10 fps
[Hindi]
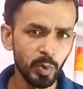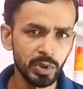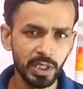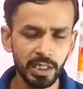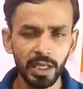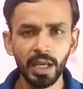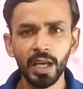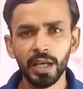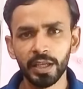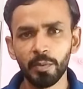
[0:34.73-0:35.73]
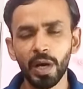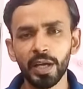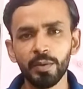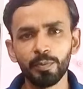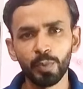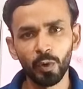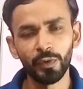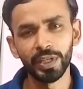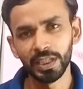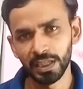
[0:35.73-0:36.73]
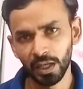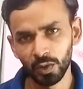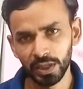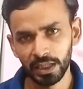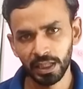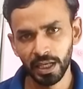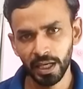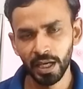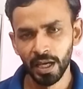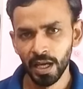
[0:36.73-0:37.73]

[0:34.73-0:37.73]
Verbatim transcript: पूछते थे कि भाई प्रॉफिट कितना हो जाता है